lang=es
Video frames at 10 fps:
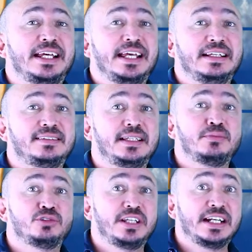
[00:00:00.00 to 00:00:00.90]
que
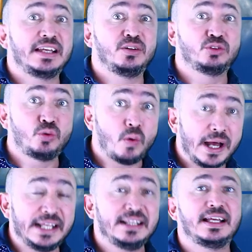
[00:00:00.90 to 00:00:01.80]
estemos cerca de los
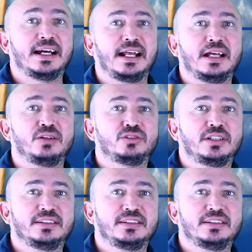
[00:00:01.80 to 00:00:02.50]
40 grados